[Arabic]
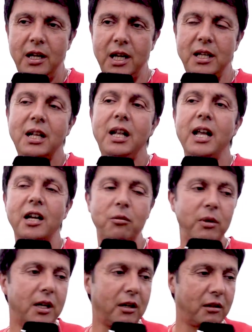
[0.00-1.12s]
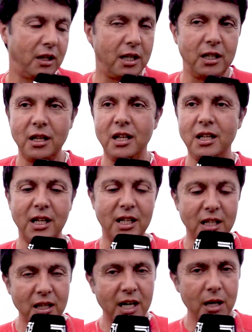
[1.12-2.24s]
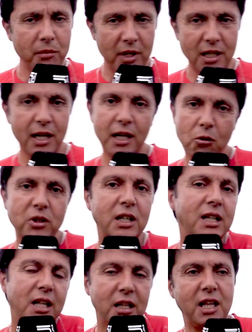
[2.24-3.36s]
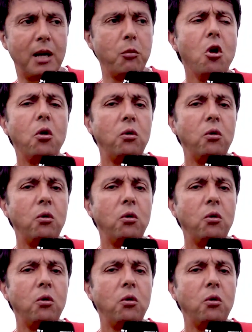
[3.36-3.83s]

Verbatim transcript: يعني الدلاحه كبيره الا دايره 3 درهم هذا غيكون دير 3 درهم